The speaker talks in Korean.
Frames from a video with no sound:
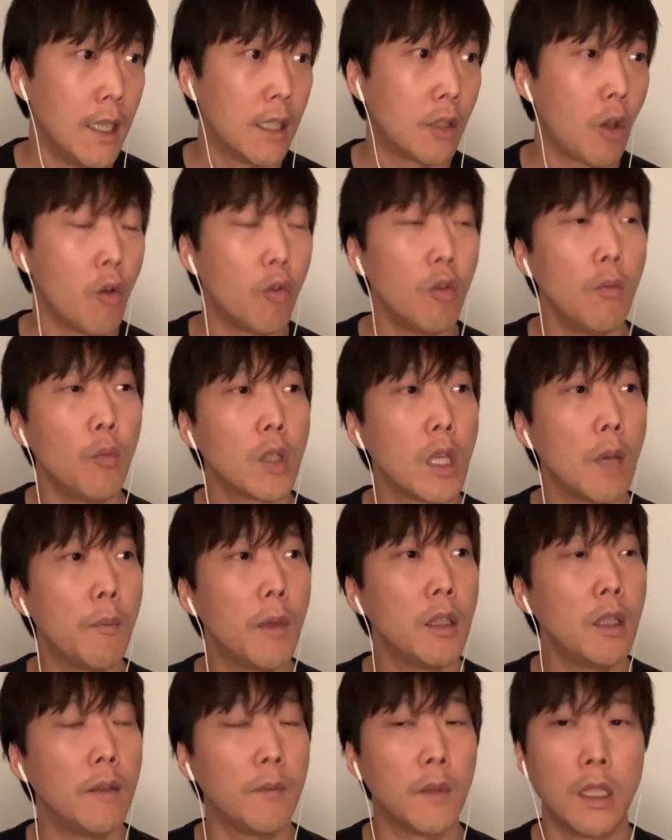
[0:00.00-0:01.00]
결국
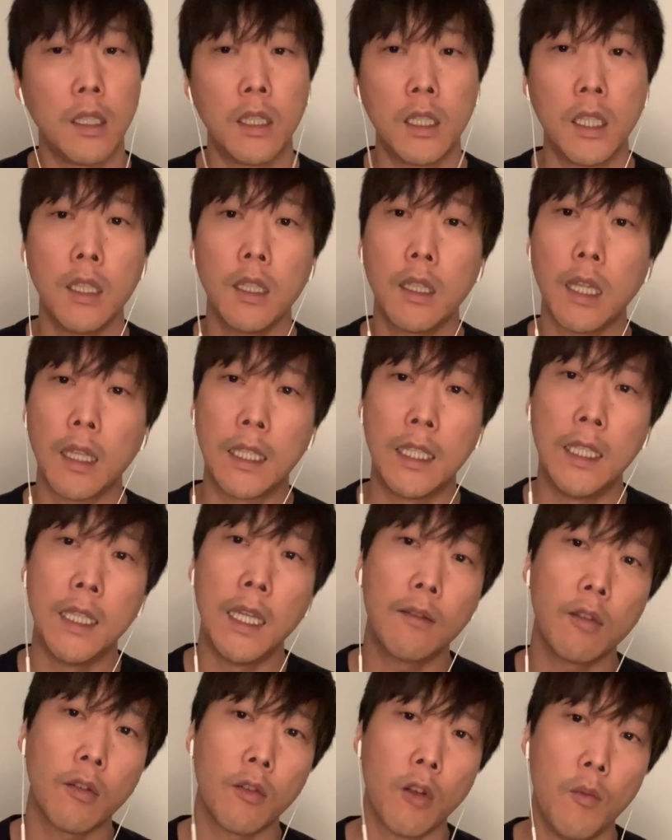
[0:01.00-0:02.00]
뭐냐면은 이따
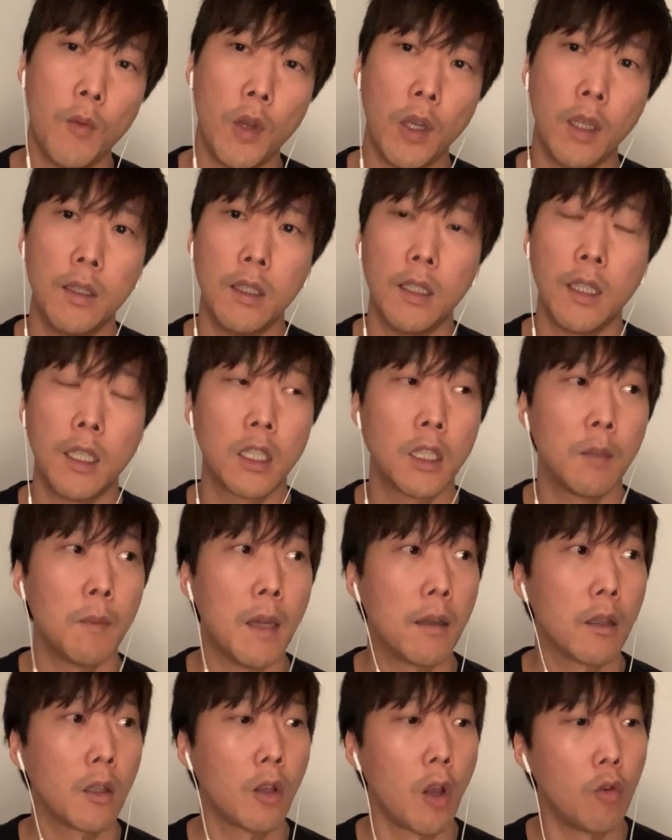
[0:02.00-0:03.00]
뒤에서 설명해
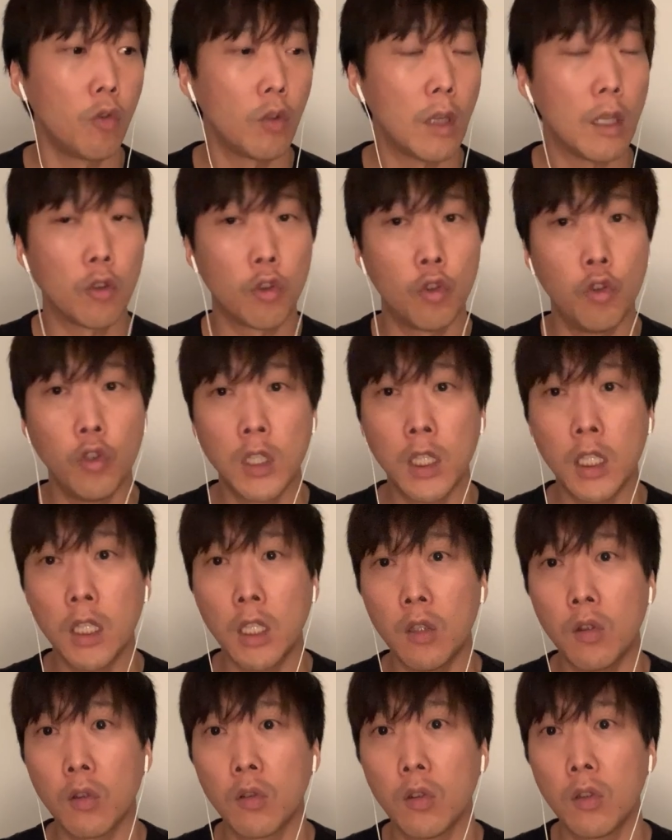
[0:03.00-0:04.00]
드리겠지만 결국엔
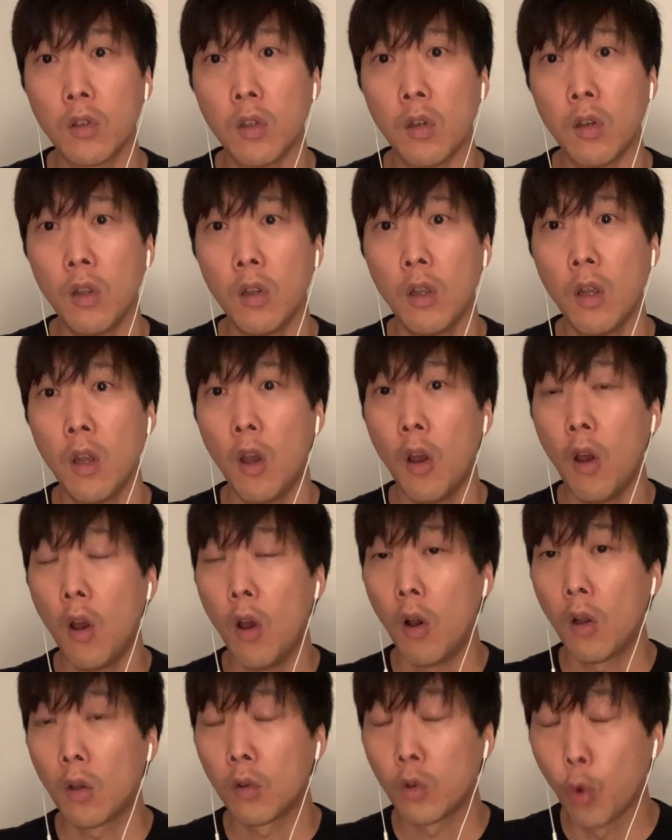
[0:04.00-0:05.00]
규칙이거든요.
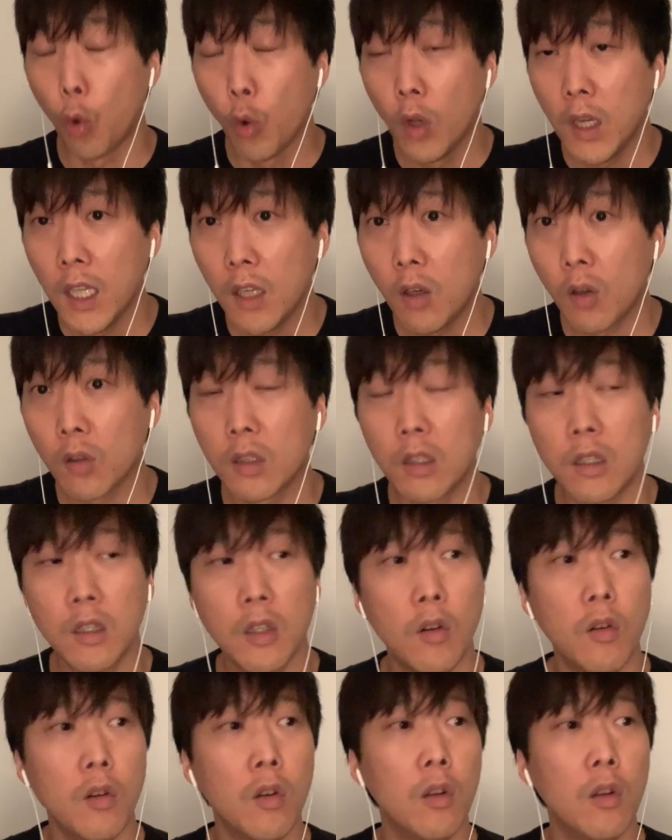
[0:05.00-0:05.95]
논리거든요.